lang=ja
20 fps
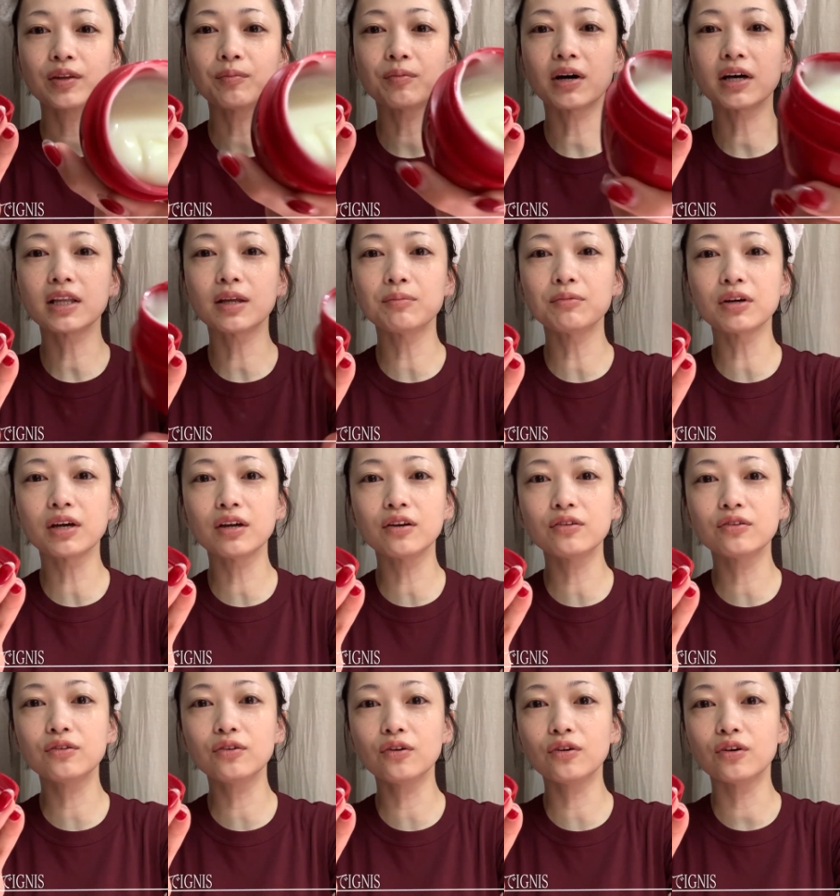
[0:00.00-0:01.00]
でも傾ける
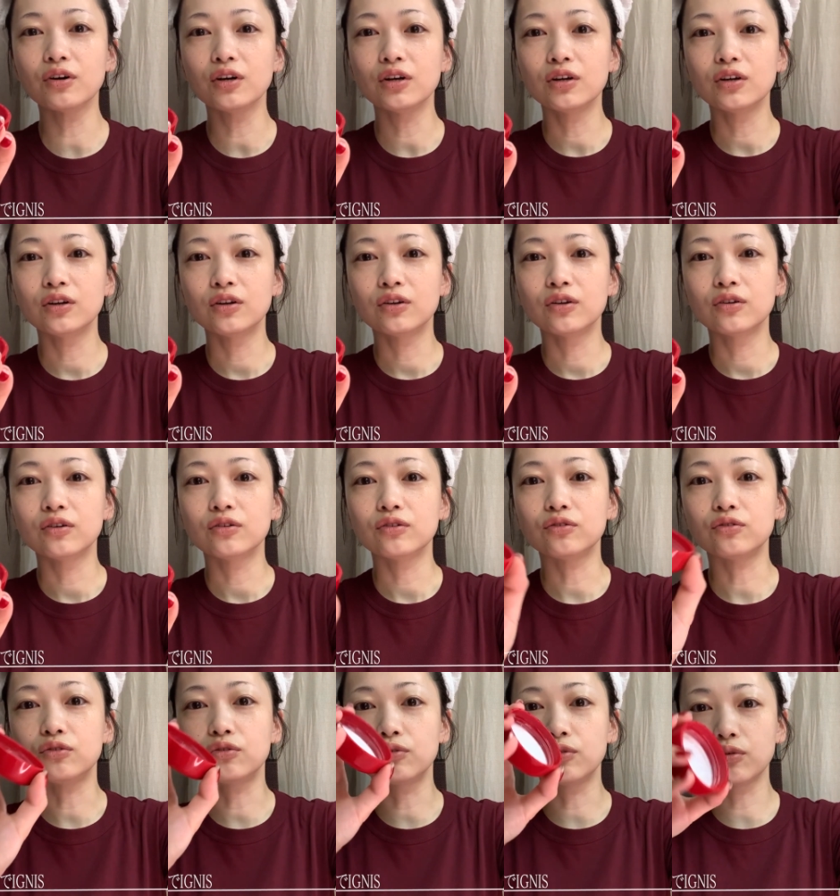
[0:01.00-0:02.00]
と
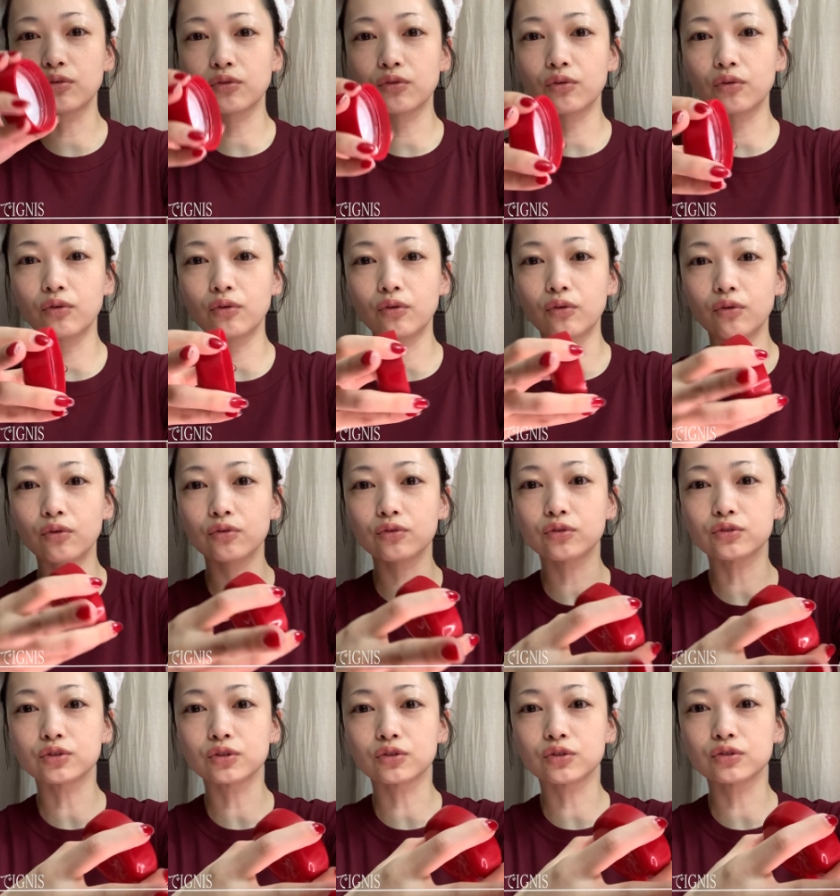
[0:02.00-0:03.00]
ドローっ
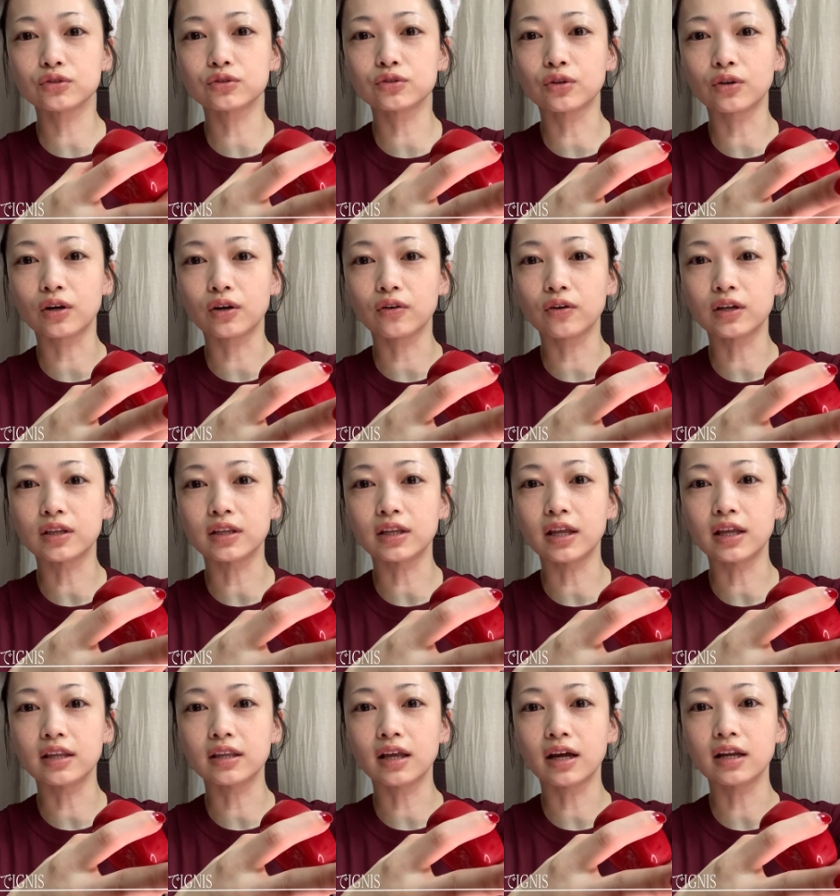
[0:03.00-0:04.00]
とちょっとずつほらこうやっ
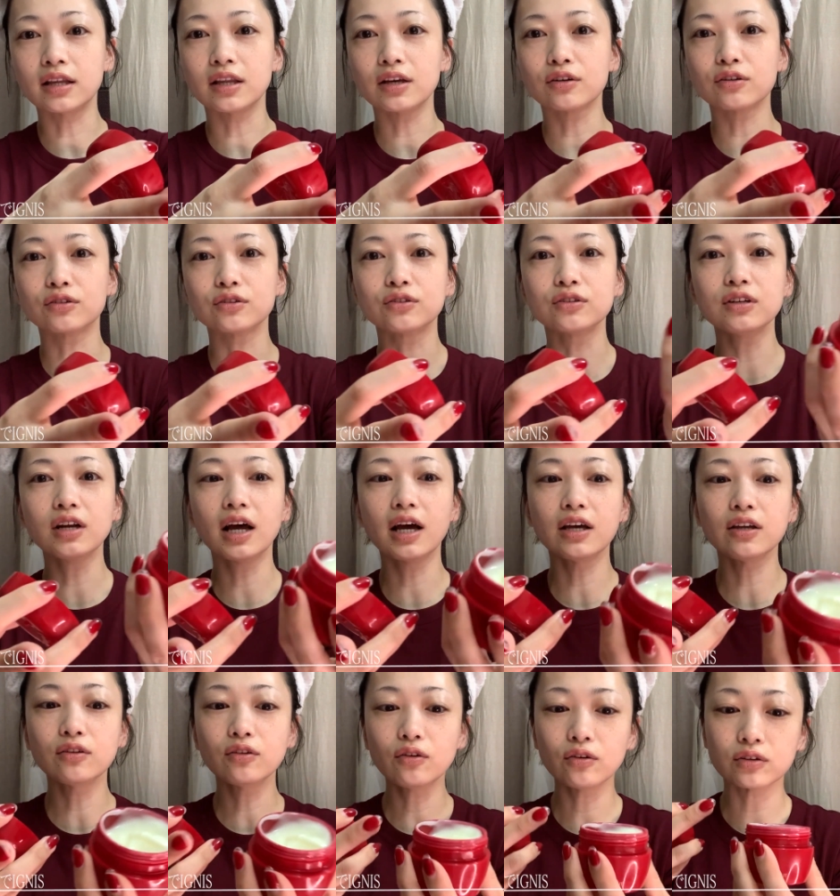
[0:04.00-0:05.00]
て垂れてくるぐら
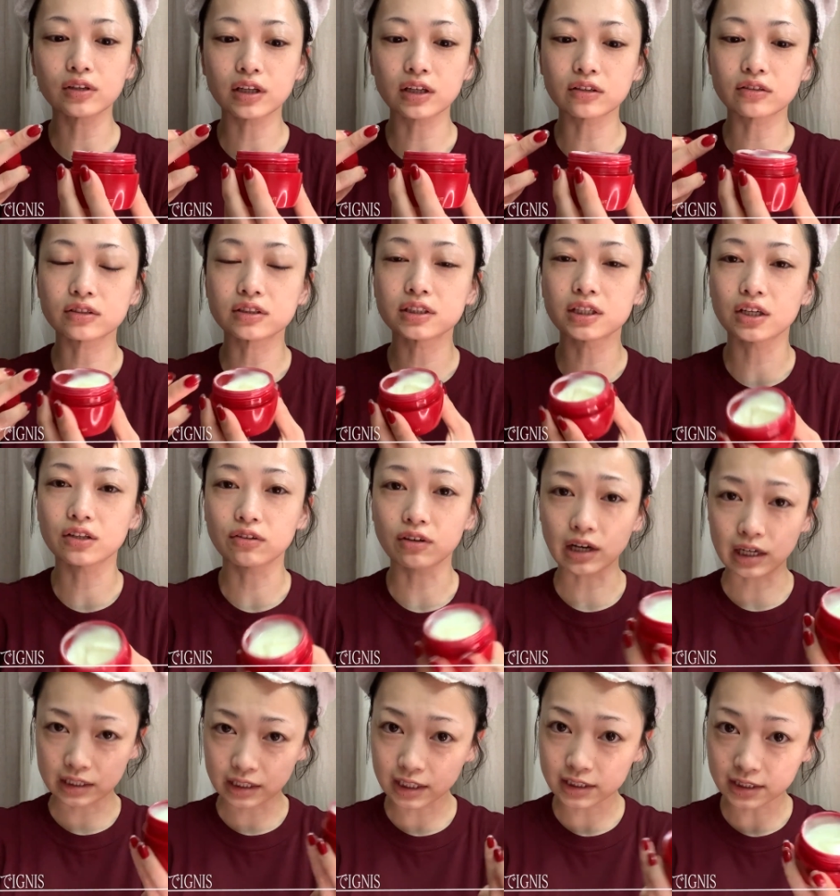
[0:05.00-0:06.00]
いのテクスチャーの
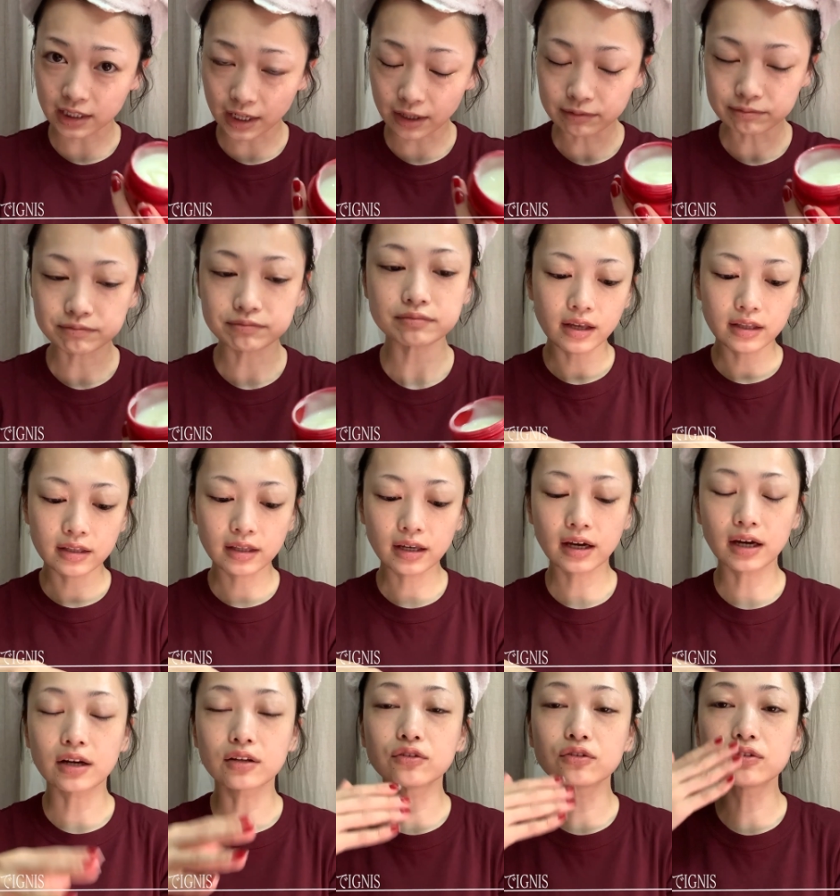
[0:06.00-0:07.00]
硬さだ
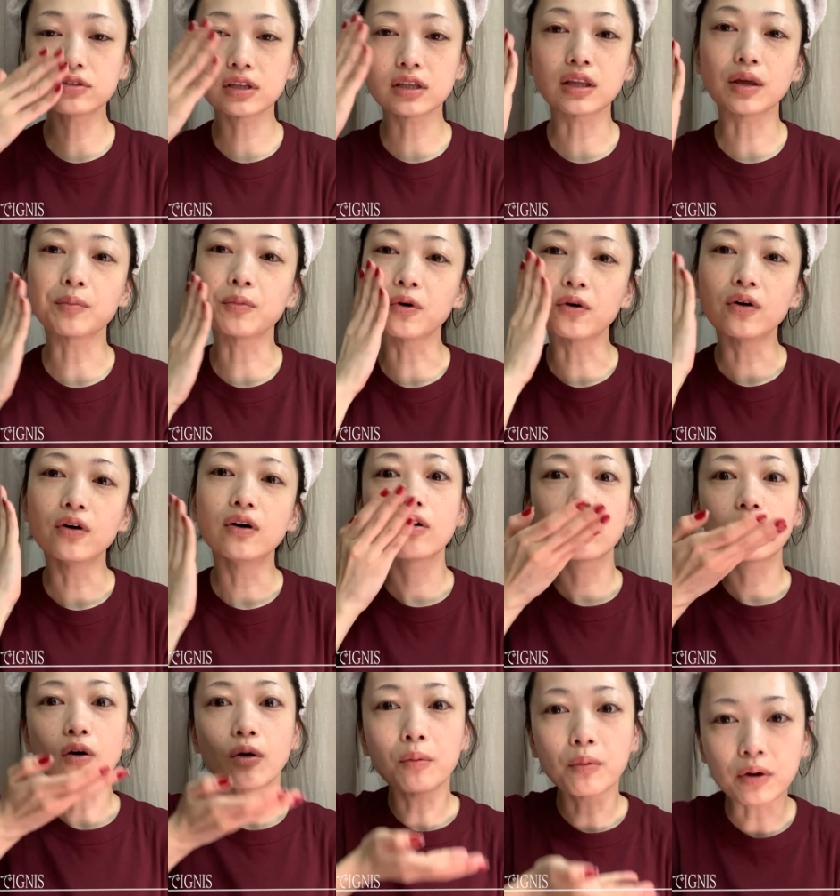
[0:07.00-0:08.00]
から、塗ってても
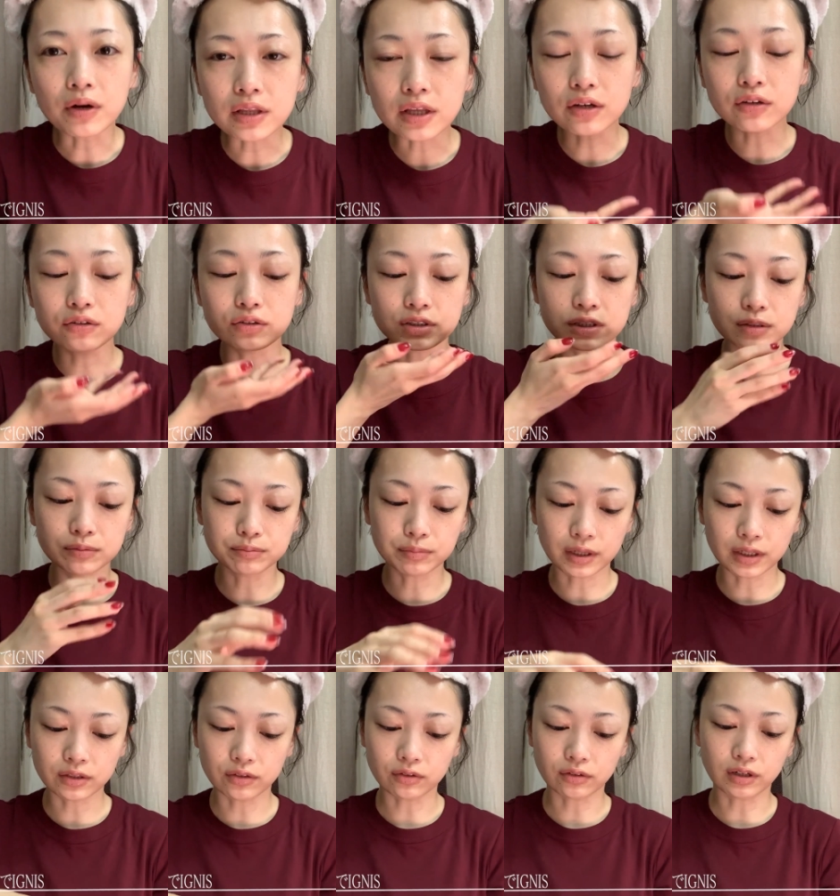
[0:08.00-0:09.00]
こぼれてくる心
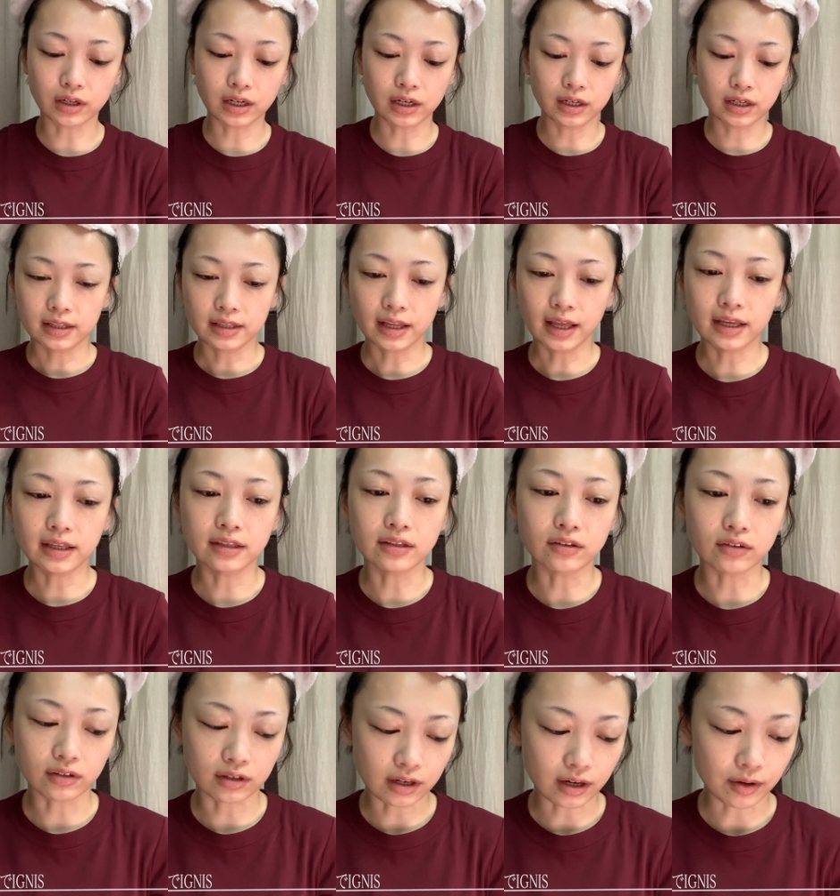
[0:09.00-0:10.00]
配とかないっ
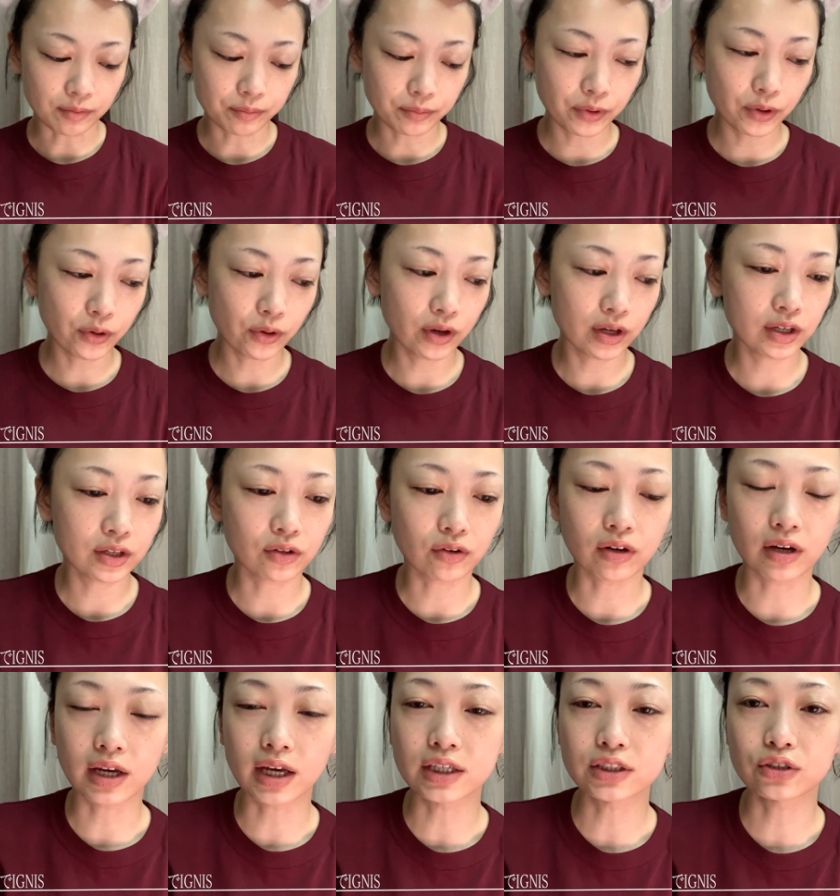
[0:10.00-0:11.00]
ていうか、美容液と
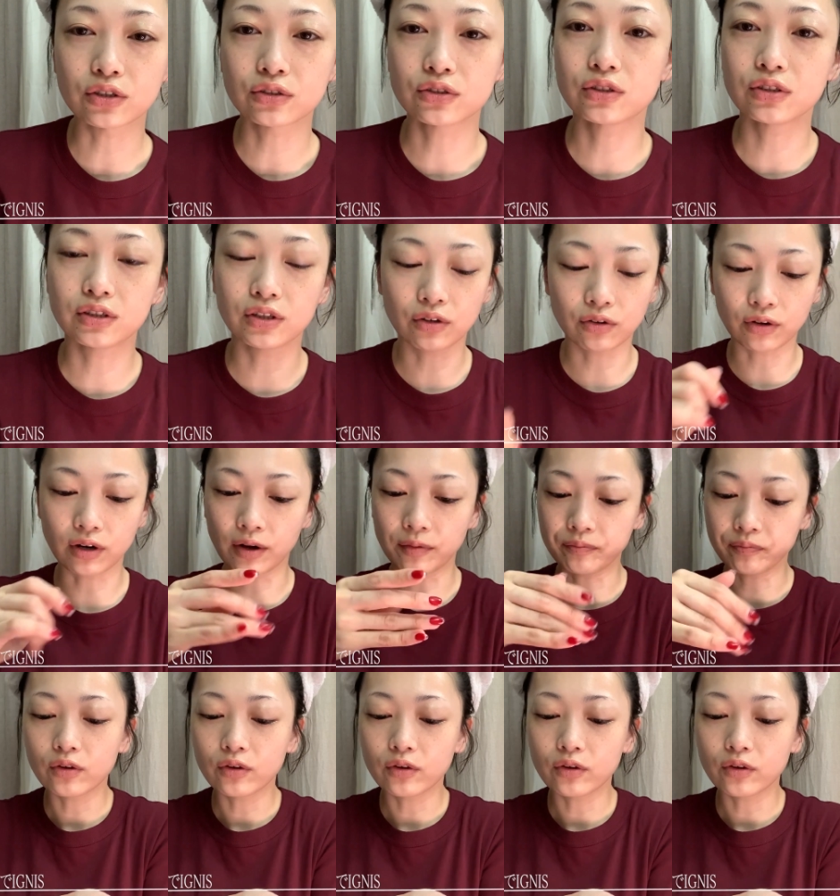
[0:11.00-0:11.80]
か化粧水ってほら